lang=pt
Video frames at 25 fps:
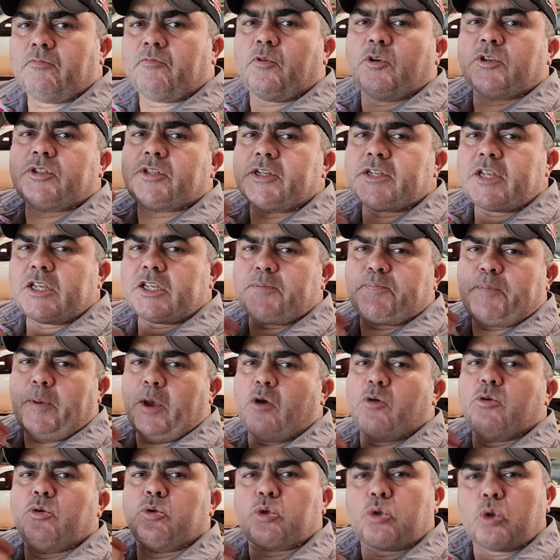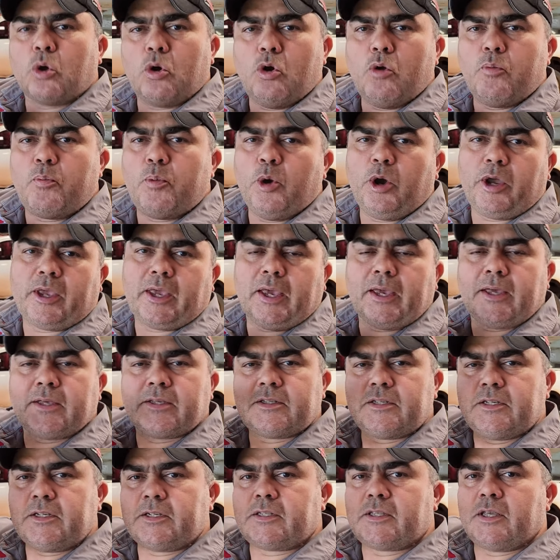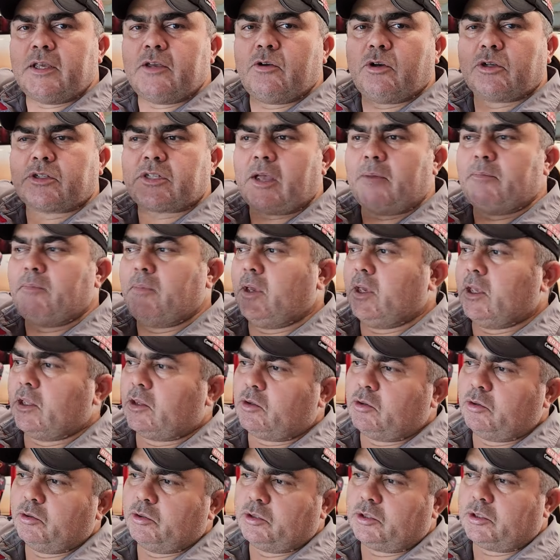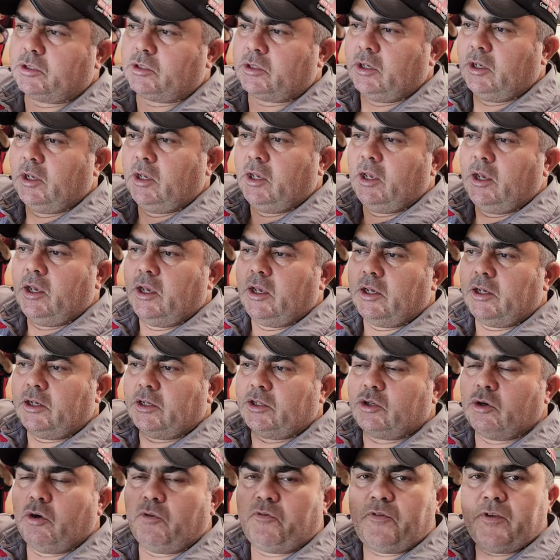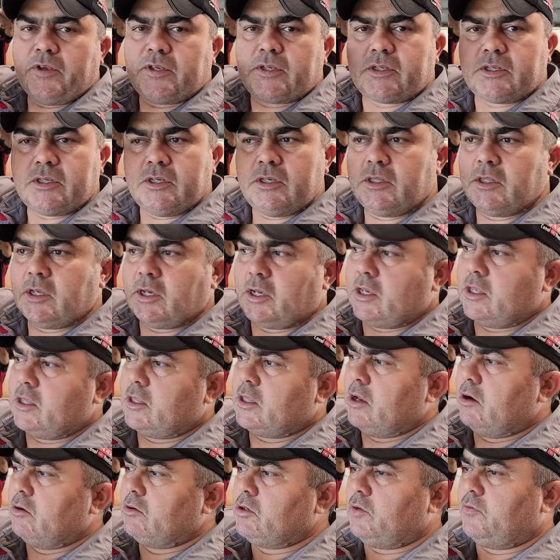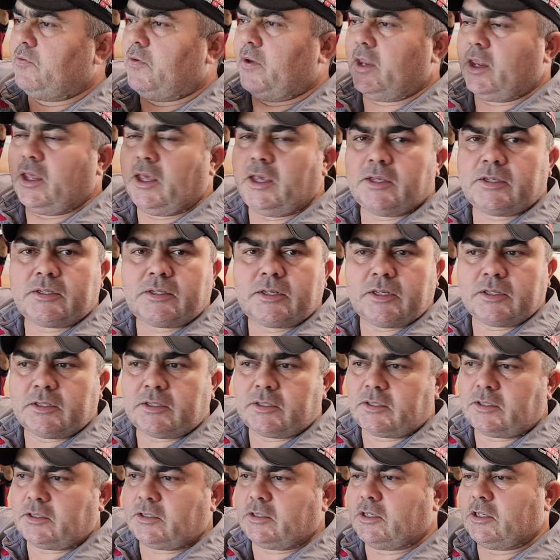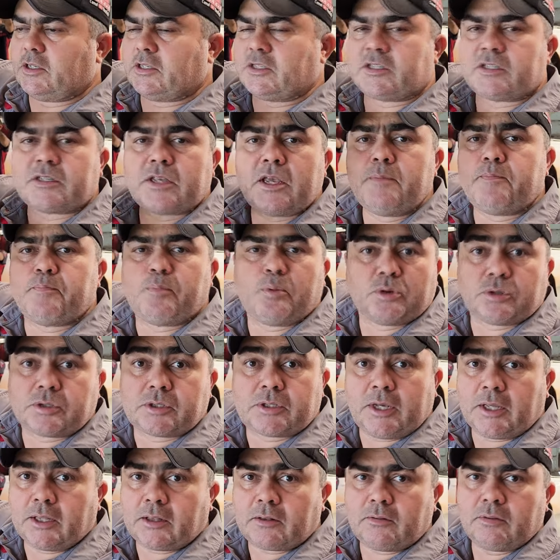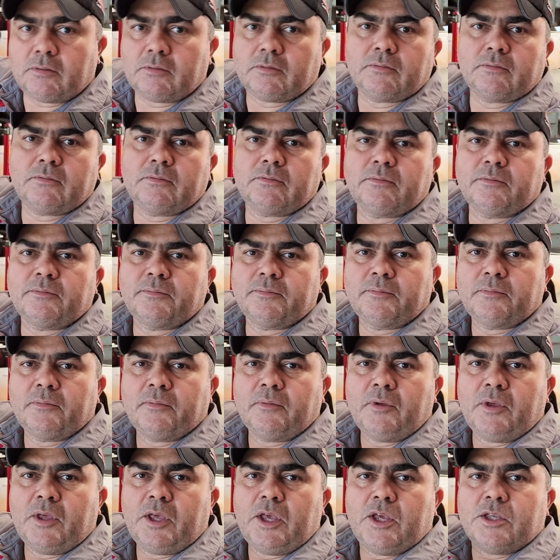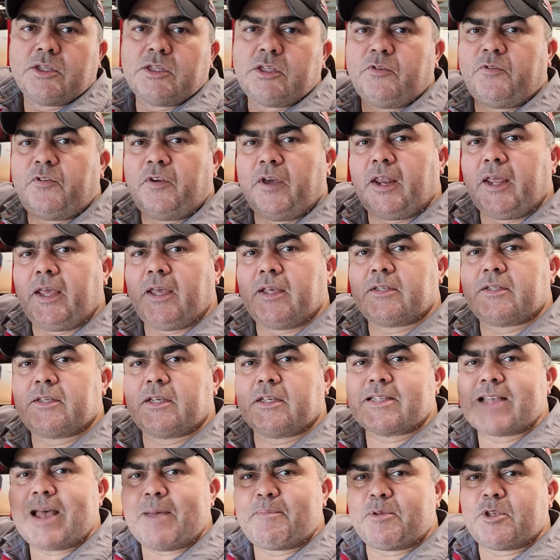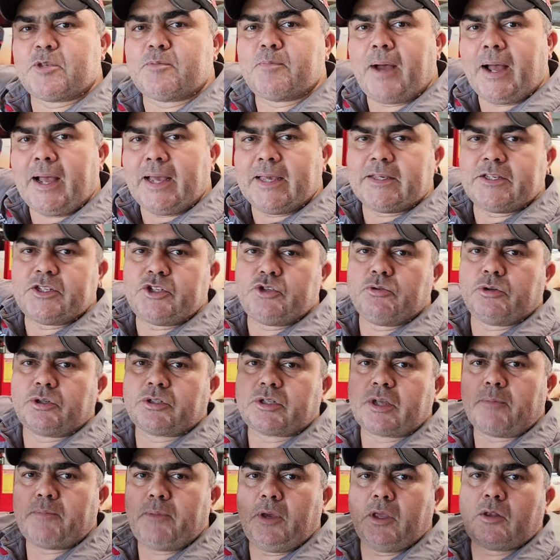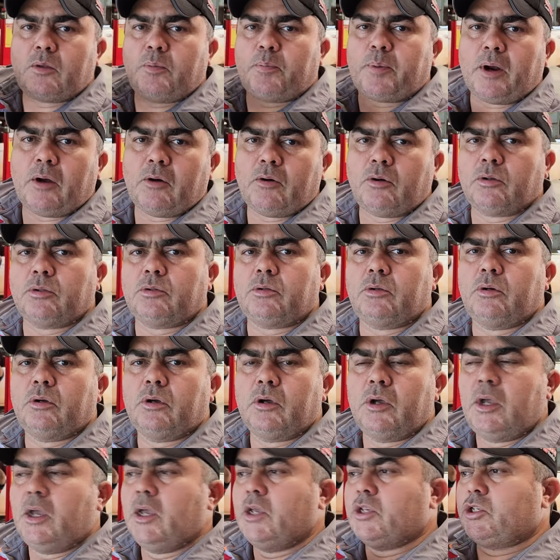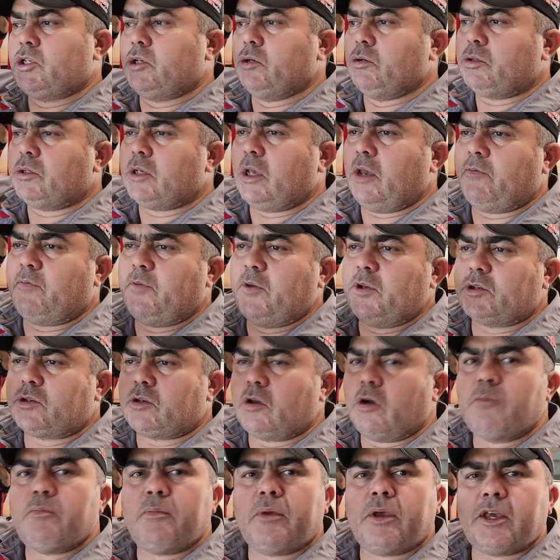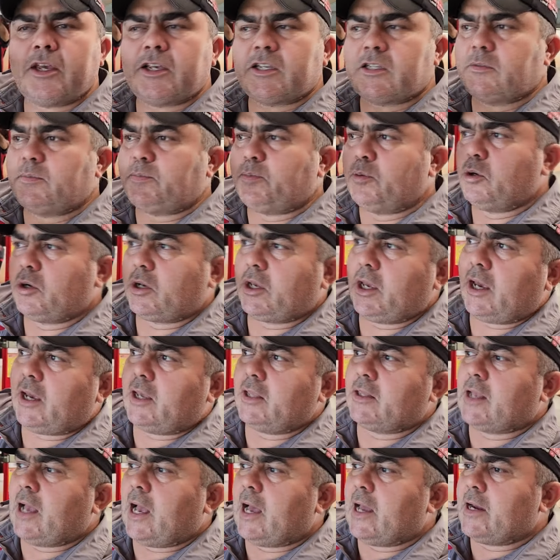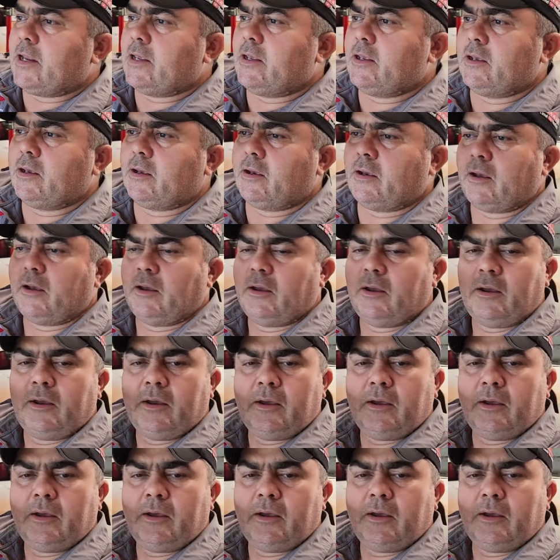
Você já se perguntou por que existem orçamentos de oficina que dão diferenças de 100%? Diferenças abismais de um orçamento para outro? Se o serviço é o mesmo, por que, que daria